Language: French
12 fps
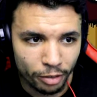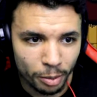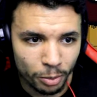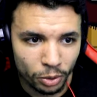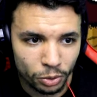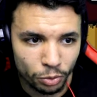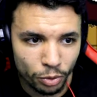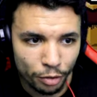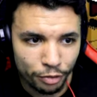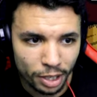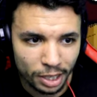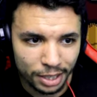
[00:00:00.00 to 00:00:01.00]
vraiment devoir
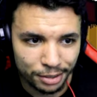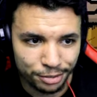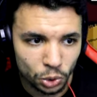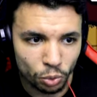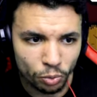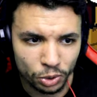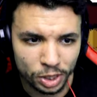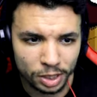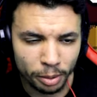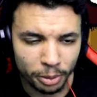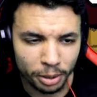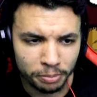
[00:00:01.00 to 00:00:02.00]
faire gaffe. Je trouve que c'est
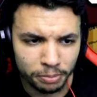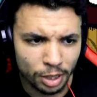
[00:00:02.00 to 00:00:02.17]
sympa.